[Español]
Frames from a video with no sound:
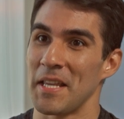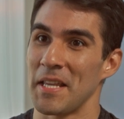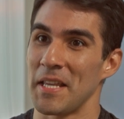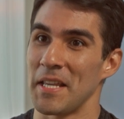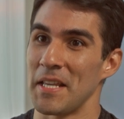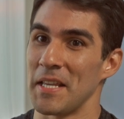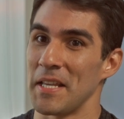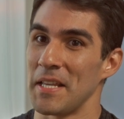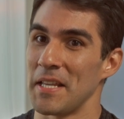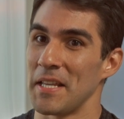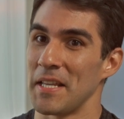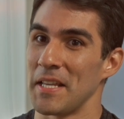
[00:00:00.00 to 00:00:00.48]

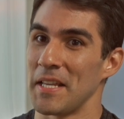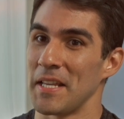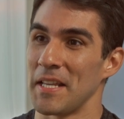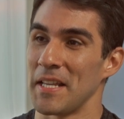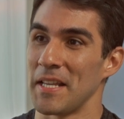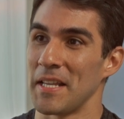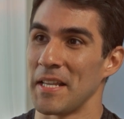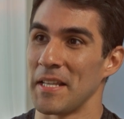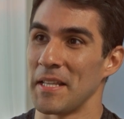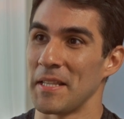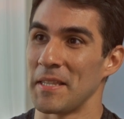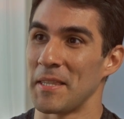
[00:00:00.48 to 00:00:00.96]

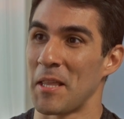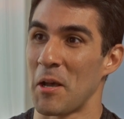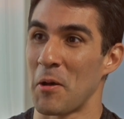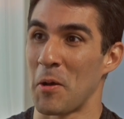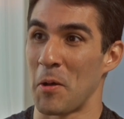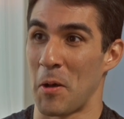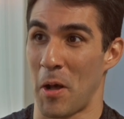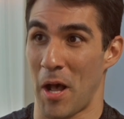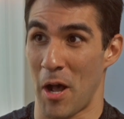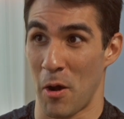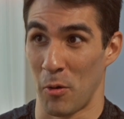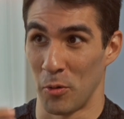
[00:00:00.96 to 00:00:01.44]
y te
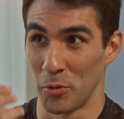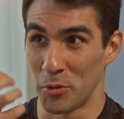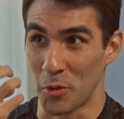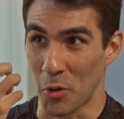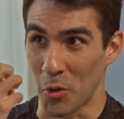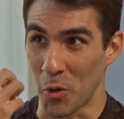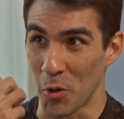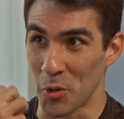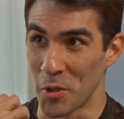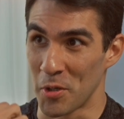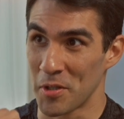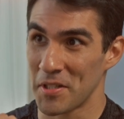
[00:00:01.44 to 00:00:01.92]

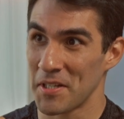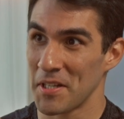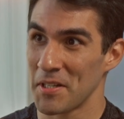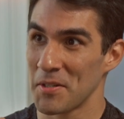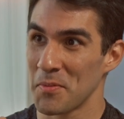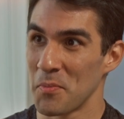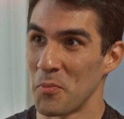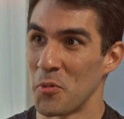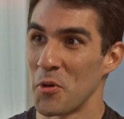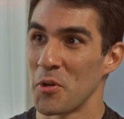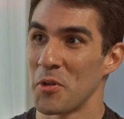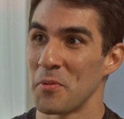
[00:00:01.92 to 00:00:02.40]

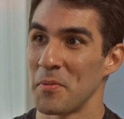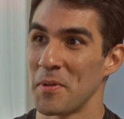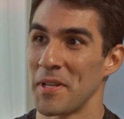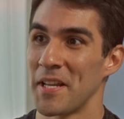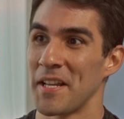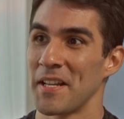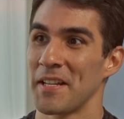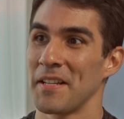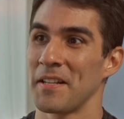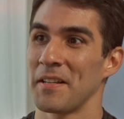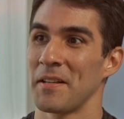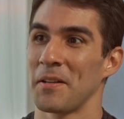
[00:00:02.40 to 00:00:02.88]
autoconoces muy
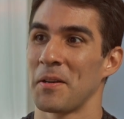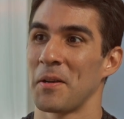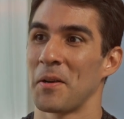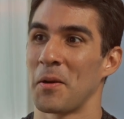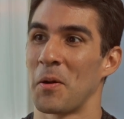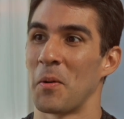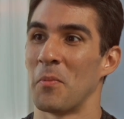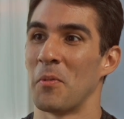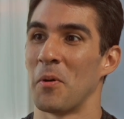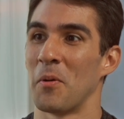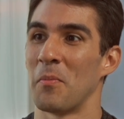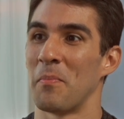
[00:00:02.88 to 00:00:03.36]
bien
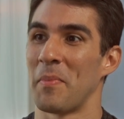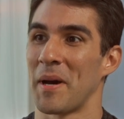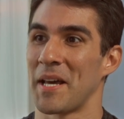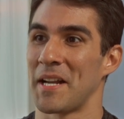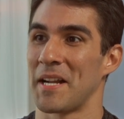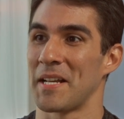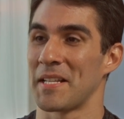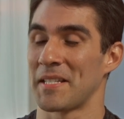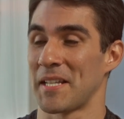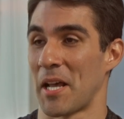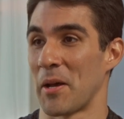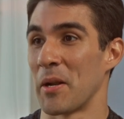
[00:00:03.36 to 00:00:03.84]
como
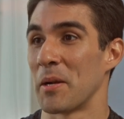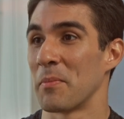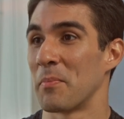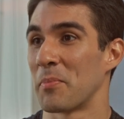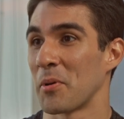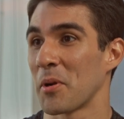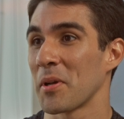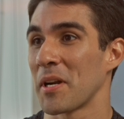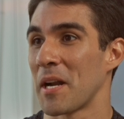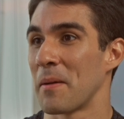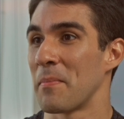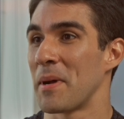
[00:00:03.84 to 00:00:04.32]
para saber
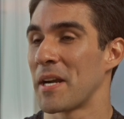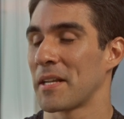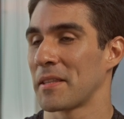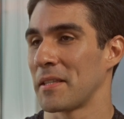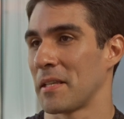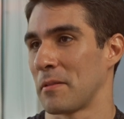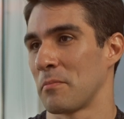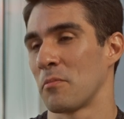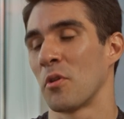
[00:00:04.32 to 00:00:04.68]
programarte.